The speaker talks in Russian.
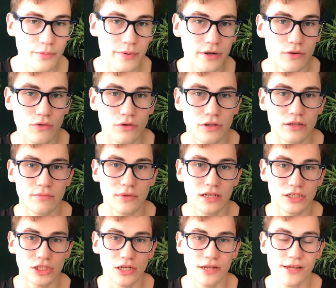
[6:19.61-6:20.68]
пригодным
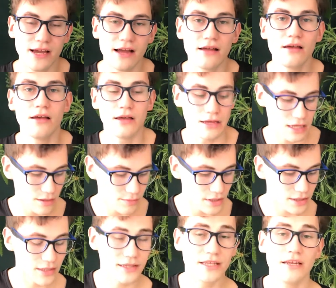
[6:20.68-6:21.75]
для жилья
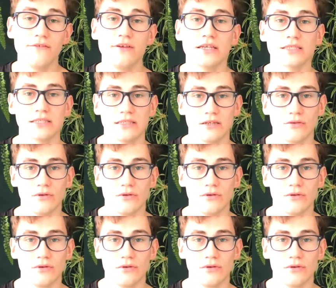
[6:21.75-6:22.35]
именно древесной